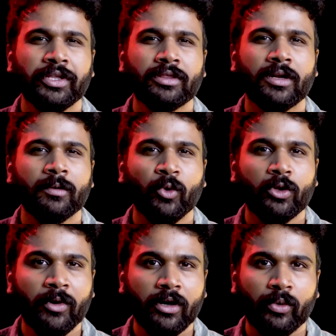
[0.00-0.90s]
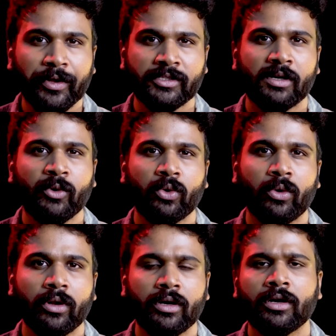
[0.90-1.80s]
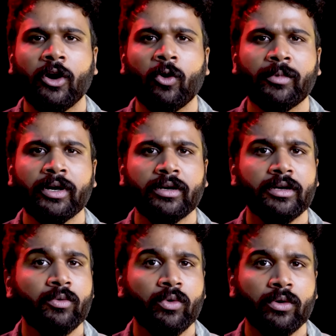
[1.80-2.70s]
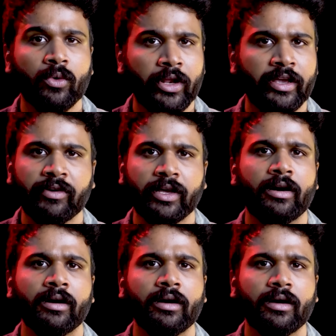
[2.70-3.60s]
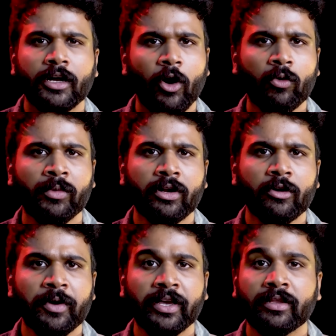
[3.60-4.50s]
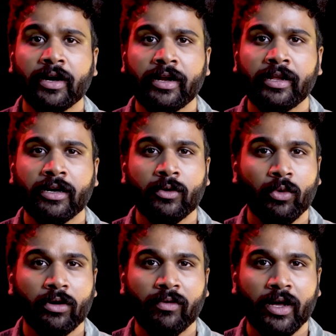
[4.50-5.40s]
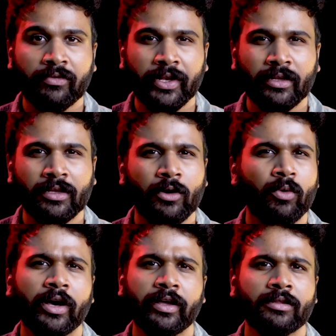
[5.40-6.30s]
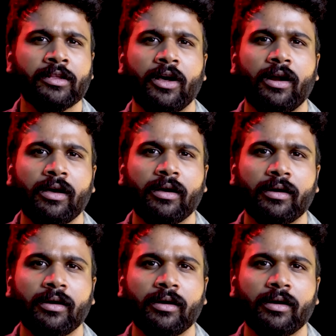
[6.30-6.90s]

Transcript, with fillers: ஸோ இத்தனை பொதுமக்களுடைய சப்போர்ட்டோட கவர்மெண்ட்டுக்கு ஒரு கோரிக்கை வைக்கிறாங்க கவர்மெண்ட்டுக்குமே இந்த ஐடியா ஒரு வரவேற்கத்தக்க ஒன்றா இருந்ததால